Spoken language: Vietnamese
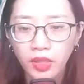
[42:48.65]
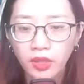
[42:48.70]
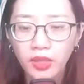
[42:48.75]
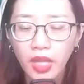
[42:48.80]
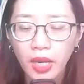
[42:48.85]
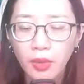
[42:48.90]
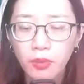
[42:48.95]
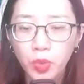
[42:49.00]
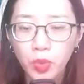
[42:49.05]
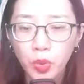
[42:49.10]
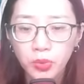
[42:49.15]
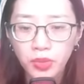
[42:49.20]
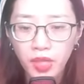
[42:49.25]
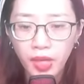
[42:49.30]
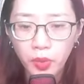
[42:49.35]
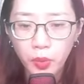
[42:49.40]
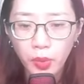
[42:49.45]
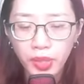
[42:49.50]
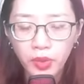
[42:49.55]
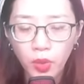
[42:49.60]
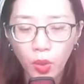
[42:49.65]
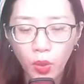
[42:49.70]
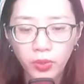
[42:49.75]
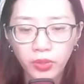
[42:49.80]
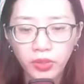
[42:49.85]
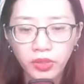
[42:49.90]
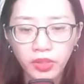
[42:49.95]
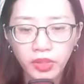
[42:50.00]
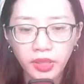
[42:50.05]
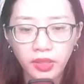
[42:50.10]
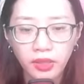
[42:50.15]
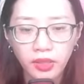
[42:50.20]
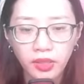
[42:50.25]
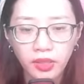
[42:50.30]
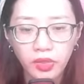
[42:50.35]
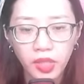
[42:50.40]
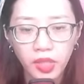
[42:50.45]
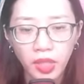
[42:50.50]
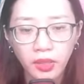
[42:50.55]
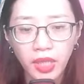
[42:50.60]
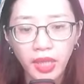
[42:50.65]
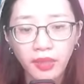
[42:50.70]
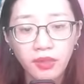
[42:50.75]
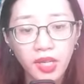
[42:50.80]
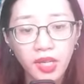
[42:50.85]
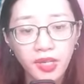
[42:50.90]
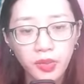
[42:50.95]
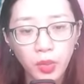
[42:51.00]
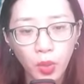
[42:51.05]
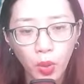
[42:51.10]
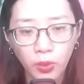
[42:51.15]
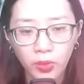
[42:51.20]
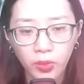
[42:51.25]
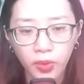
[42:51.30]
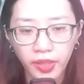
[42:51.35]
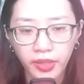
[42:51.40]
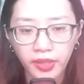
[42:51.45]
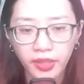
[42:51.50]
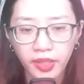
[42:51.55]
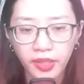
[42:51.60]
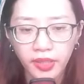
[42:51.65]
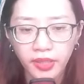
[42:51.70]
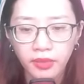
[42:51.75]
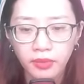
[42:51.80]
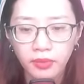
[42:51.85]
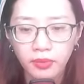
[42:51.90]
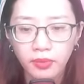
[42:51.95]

Ta muốn để nguyên hồn ngươi trở thành linh hồn luyện khí.